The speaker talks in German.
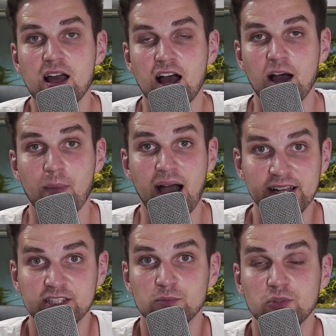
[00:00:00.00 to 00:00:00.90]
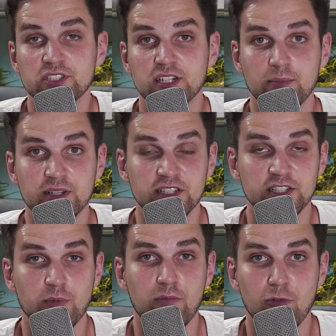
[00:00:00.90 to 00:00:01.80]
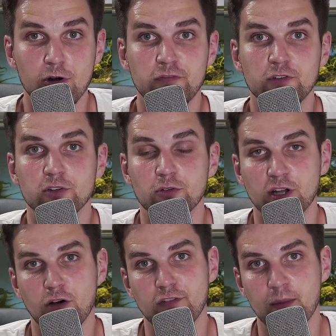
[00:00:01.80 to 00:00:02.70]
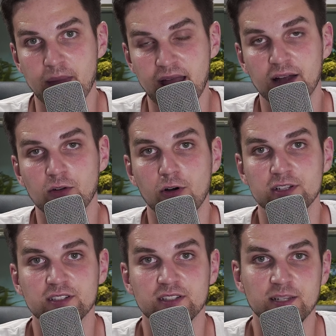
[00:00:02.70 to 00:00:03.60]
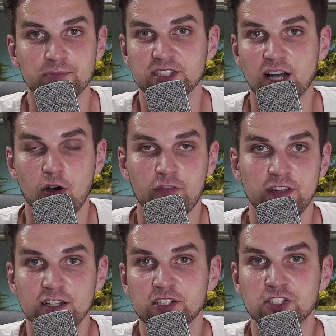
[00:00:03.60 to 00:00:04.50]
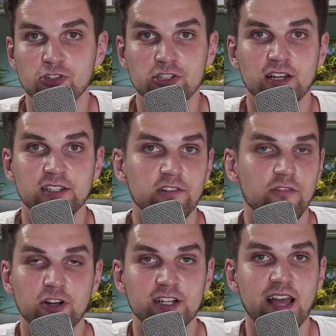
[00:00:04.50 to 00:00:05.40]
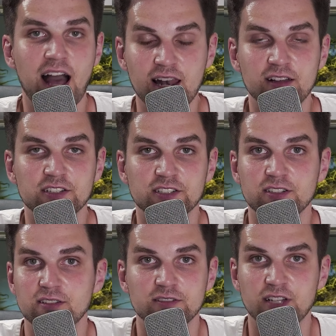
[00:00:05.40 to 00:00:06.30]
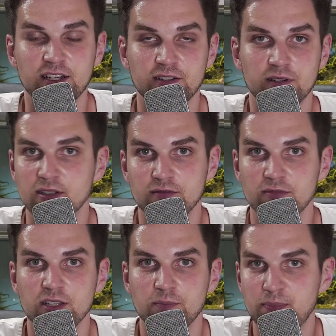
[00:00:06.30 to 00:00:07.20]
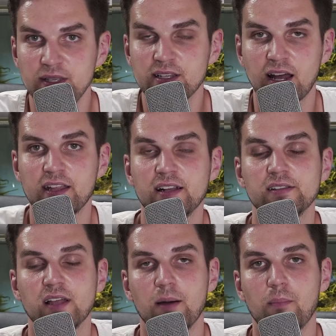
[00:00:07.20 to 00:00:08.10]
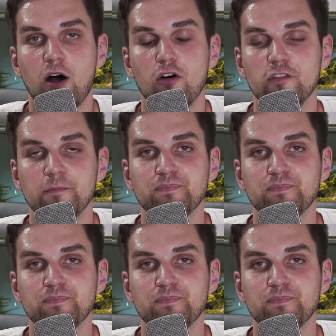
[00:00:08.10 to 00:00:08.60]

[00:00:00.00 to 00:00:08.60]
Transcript: ähm, halten musste, damit sie sich überhaupt wohlfühlen und auch vermehren. Heute gibt es auch viele Züchter, die wirklich alle seine Bienengarnelen ähm, auf